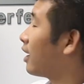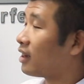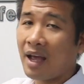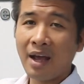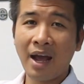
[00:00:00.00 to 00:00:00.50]
là người
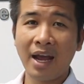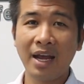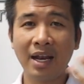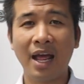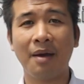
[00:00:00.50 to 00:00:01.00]
ta
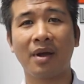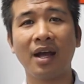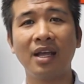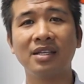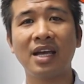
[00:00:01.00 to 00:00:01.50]
hay làm các
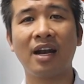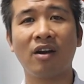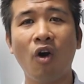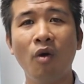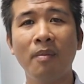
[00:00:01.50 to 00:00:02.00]
cái sàn
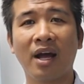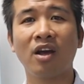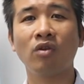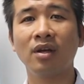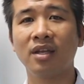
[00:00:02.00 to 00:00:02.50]
gỗ bằng cái
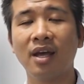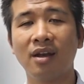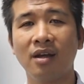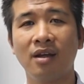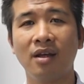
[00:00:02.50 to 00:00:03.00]
gỗ tự nhiên đó.